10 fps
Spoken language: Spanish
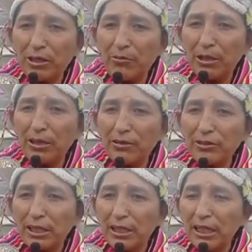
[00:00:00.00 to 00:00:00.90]
También
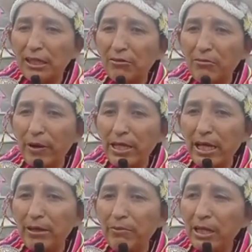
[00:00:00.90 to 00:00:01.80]
los que quieren
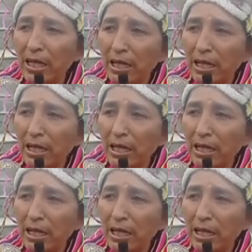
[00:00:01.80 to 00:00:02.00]
acompañarme,